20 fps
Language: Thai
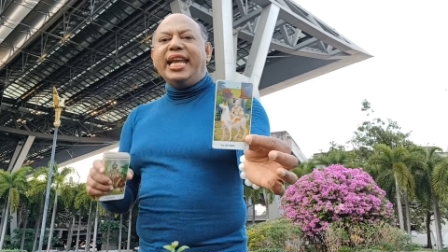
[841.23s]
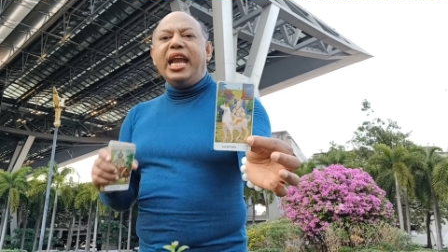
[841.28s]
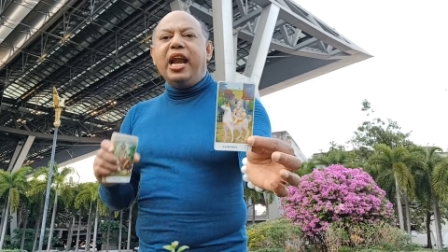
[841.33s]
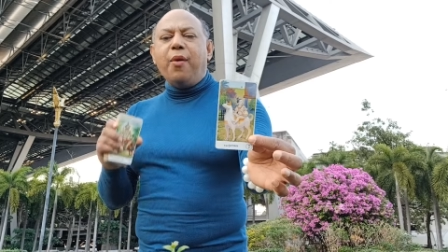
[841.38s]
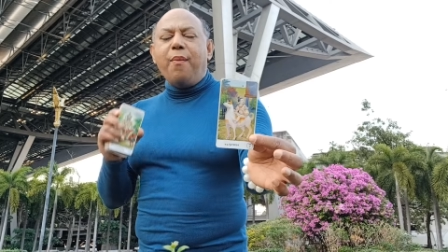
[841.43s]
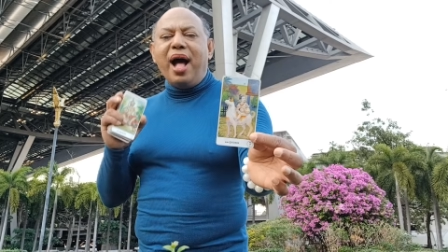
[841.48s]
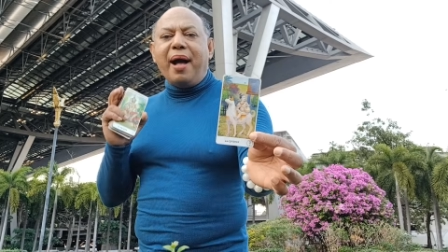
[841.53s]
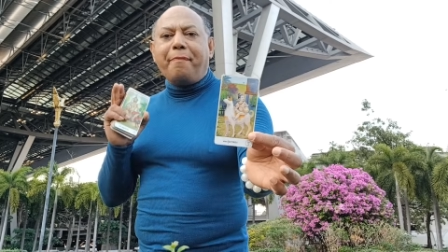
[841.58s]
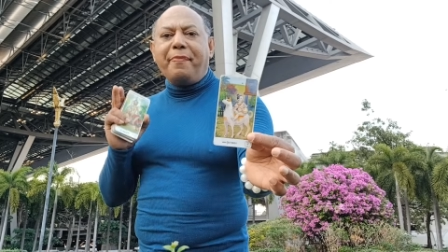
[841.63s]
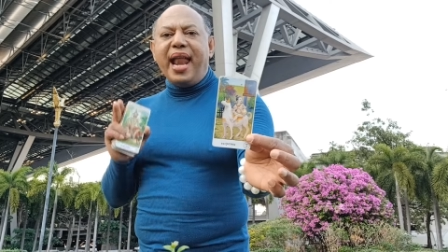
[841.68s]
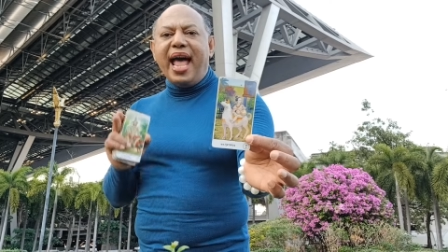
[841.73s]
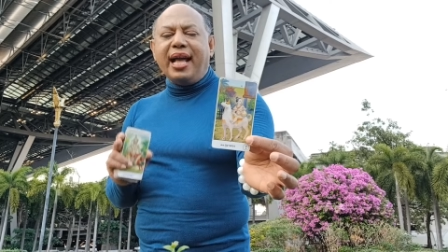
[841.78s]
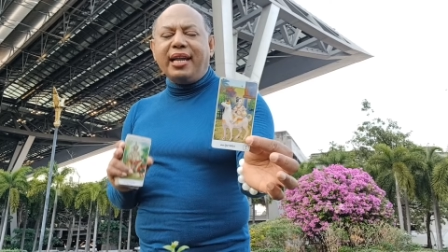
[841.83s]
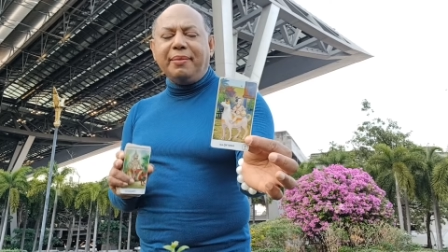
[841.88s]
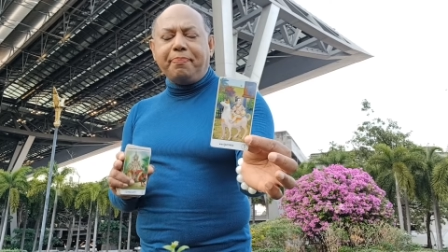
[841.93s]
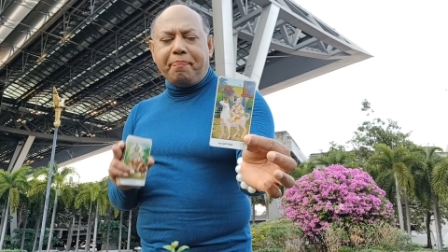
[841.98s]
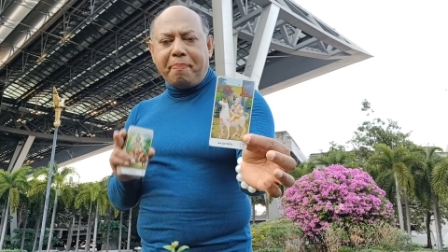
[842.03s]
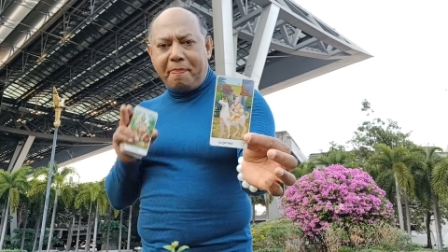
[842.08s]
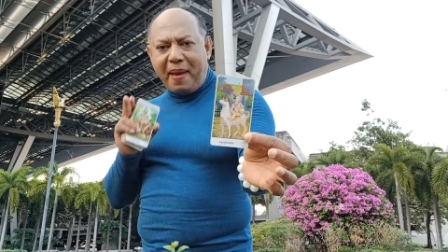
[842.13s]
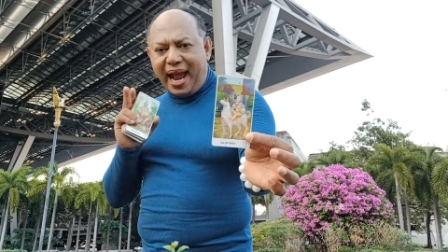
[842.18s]
ในระหว่างทาง
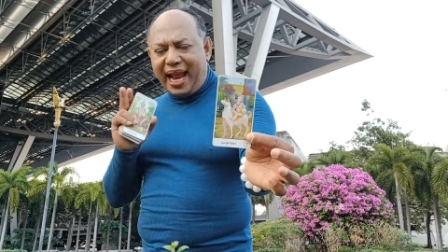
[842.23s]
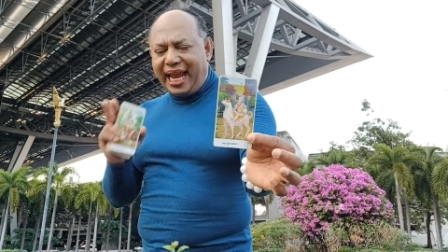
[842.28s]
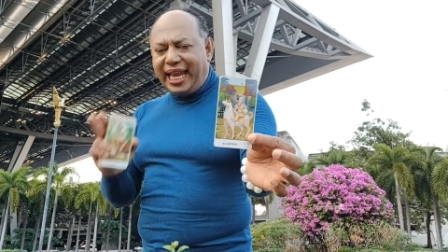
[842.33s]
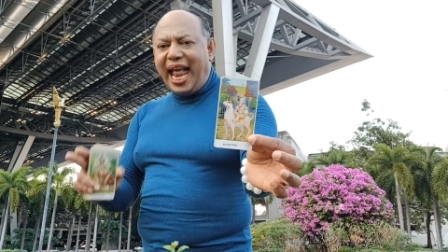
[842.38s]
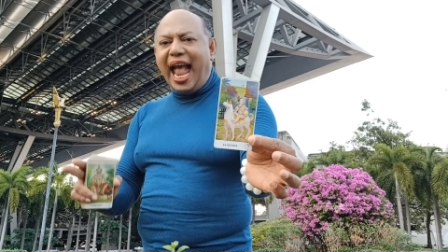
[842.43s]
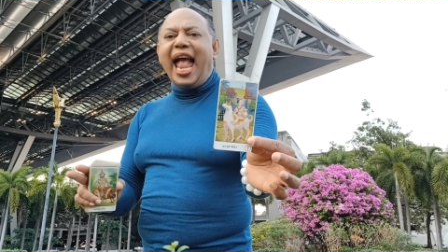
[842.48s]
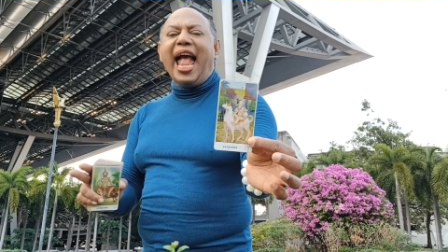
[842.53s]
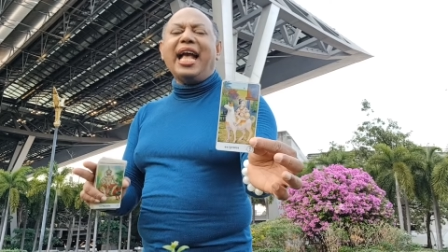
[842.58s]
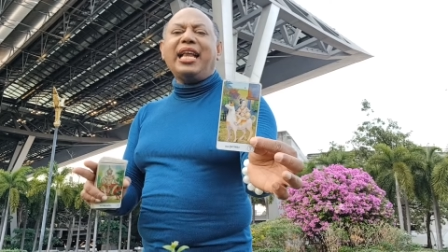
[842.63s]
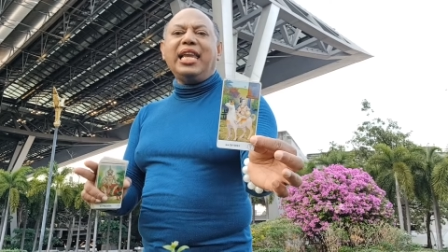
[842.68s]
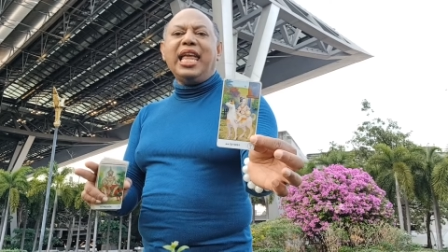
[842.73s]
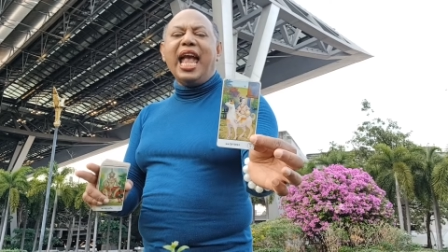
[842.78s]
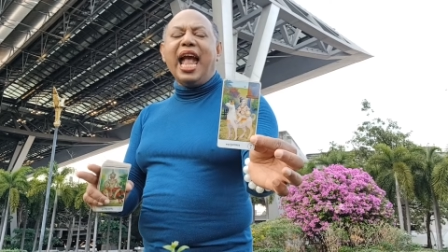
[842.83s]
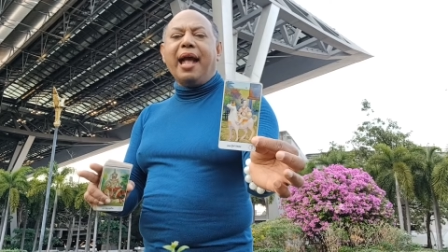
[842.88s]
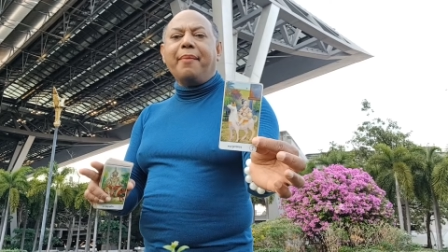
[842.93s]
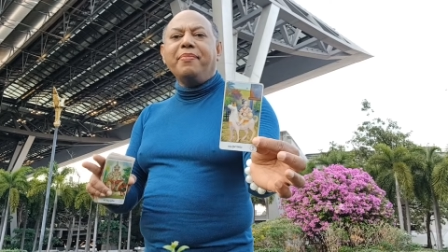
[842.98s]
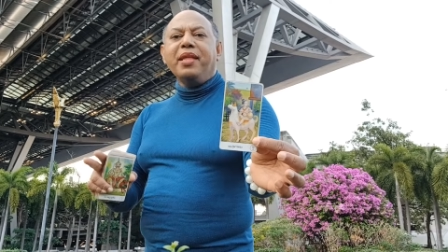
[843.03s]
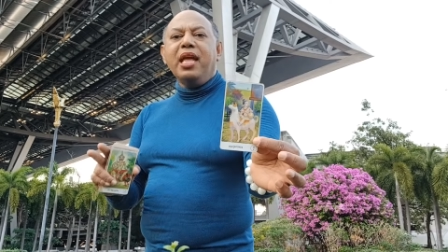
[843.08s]
ไปทางเนี่ย